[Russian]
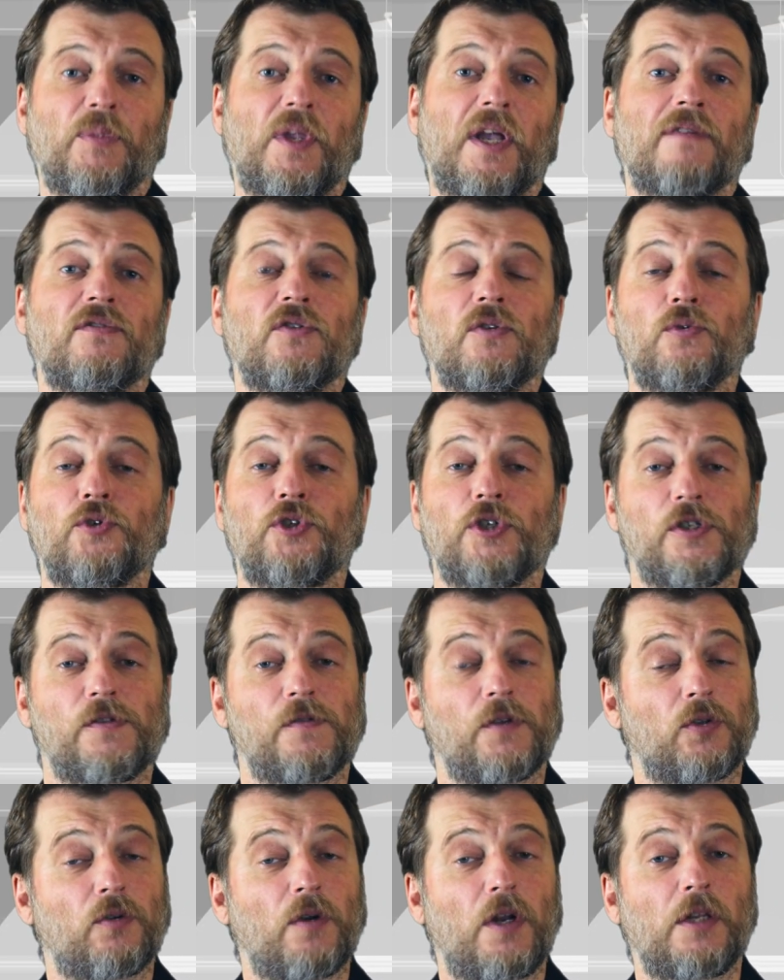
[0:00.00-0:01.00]
А в случае с
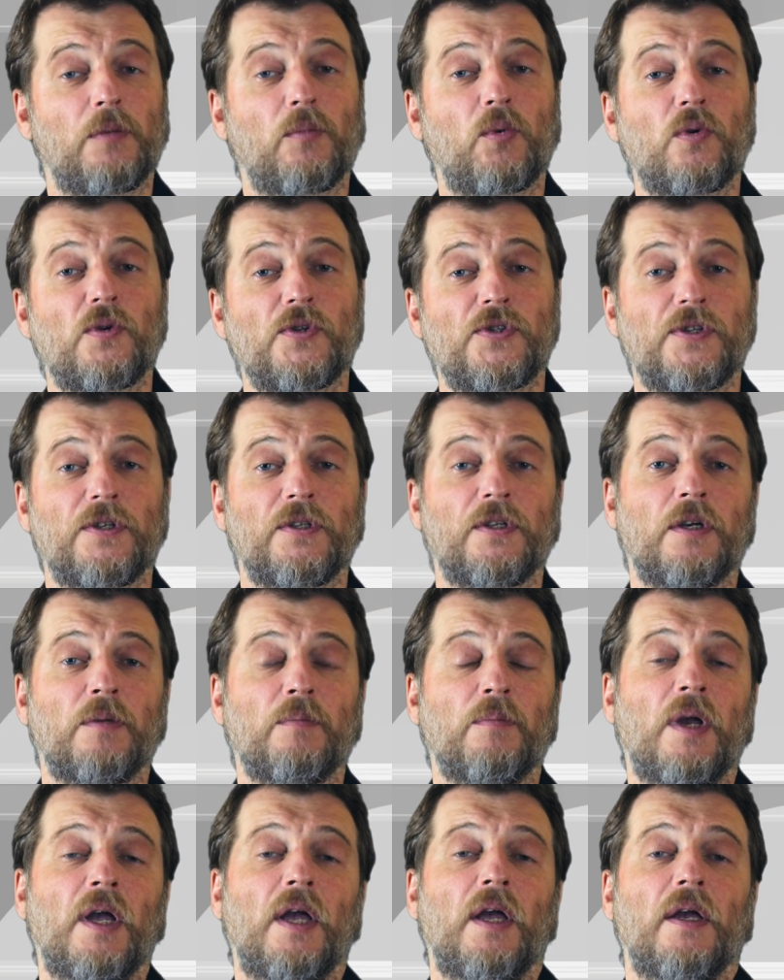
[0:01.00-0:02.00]
виртуальным
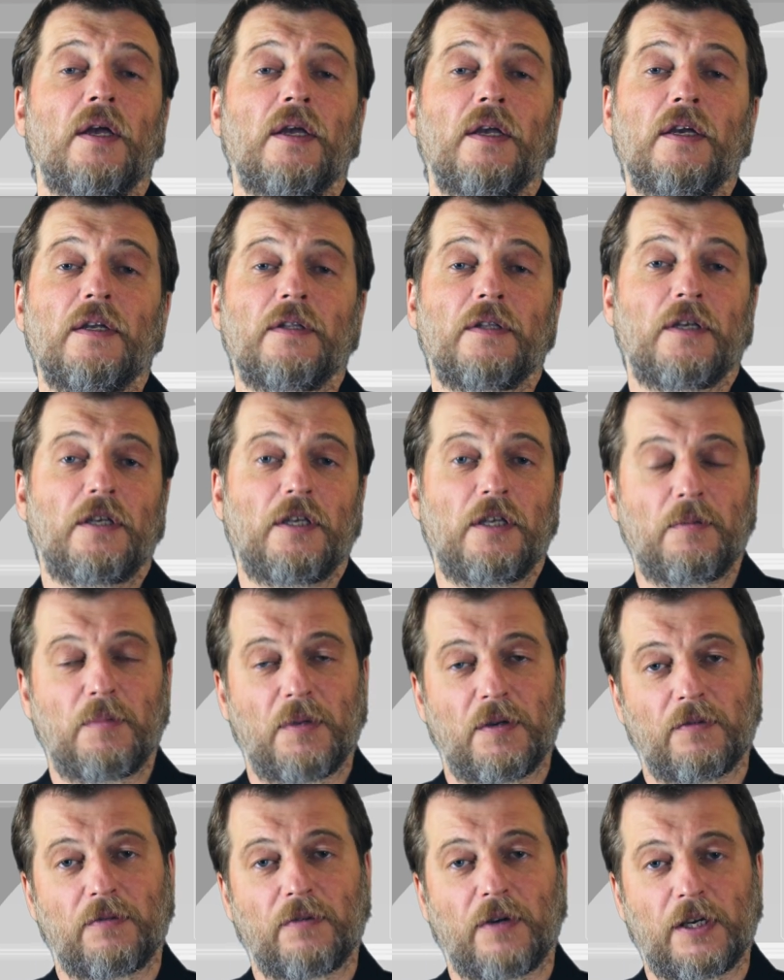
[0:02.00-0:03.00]
хостингом, это
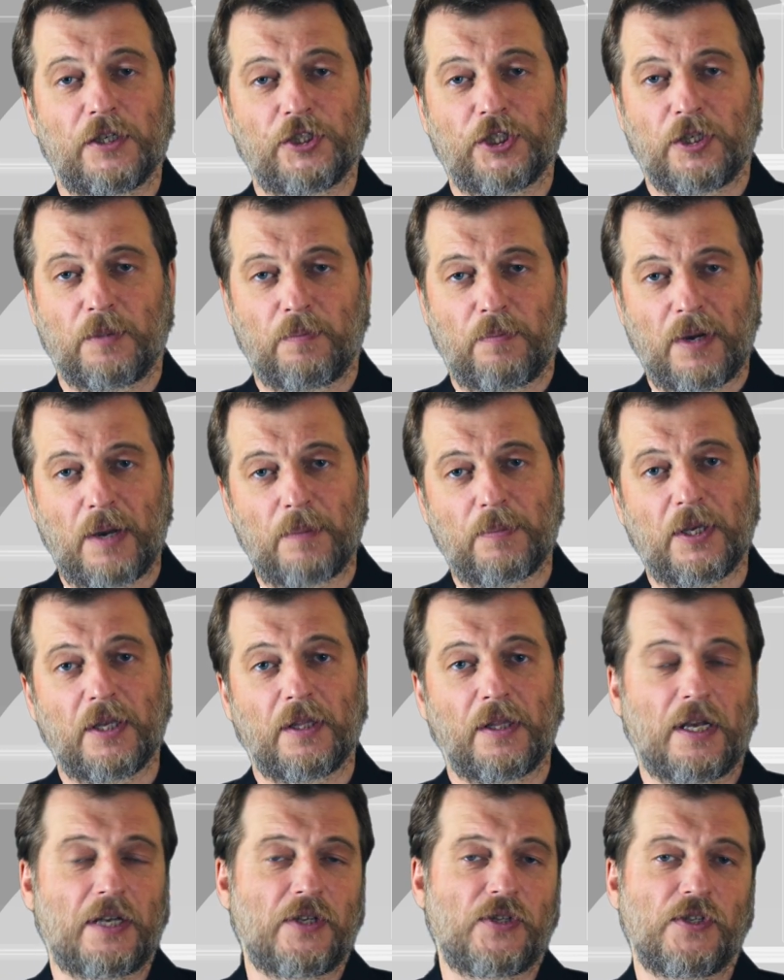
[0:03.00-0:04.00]
имя вашей папки
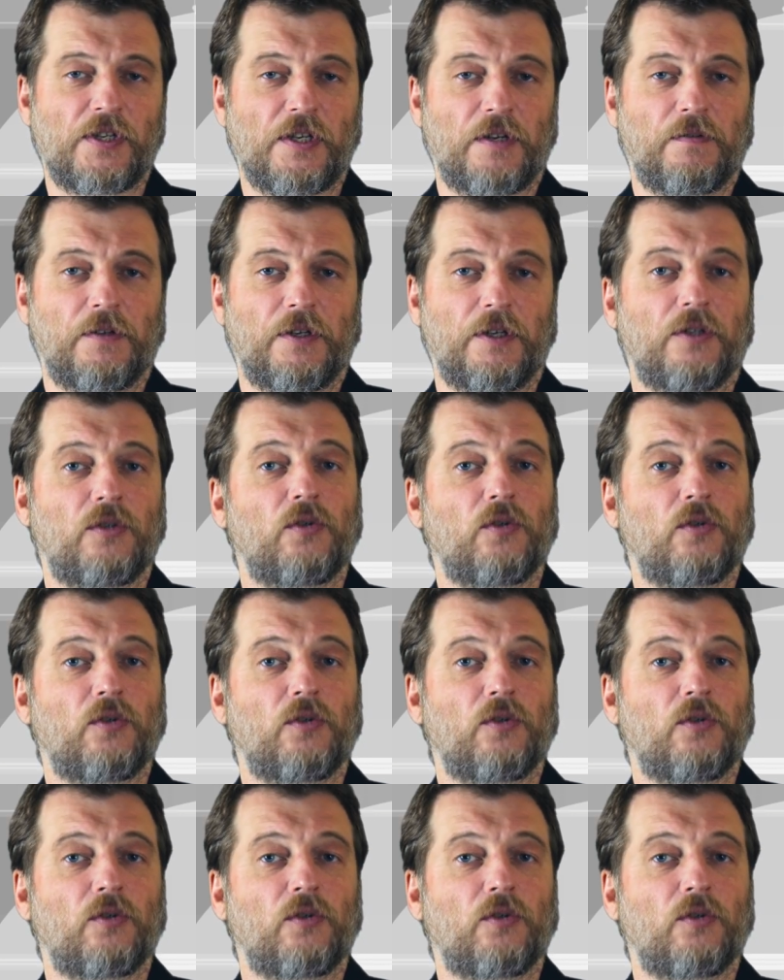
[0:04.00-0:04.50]
на сервере.